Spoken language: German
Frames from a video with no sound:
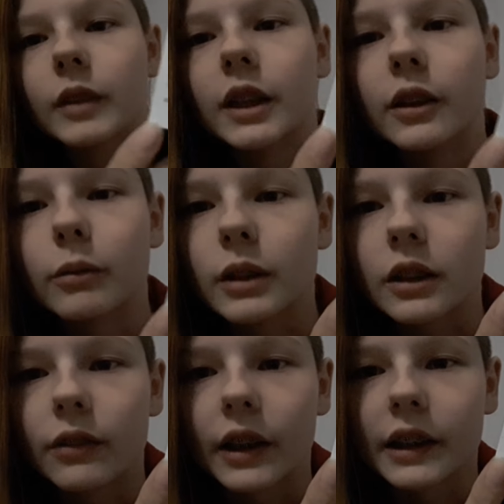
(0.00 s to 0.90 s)
hier
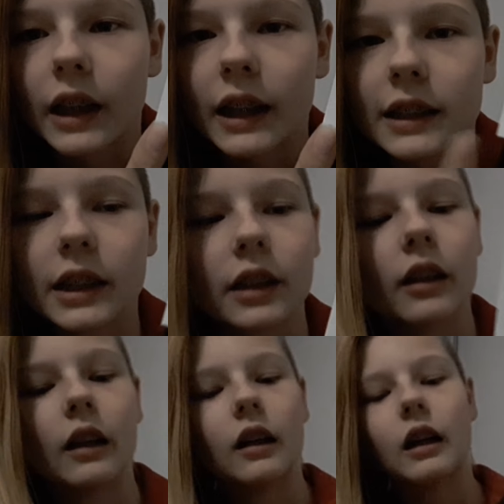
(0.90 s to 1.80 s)
2,30.
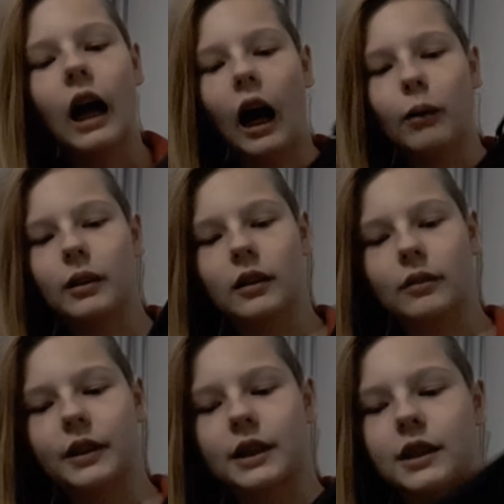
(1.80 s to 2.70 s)

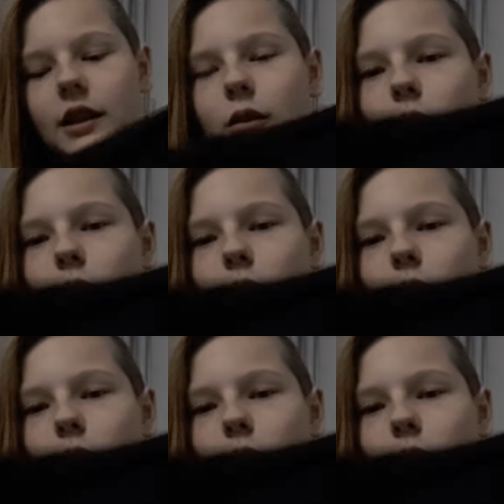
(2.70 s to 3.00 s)
Aber hier sind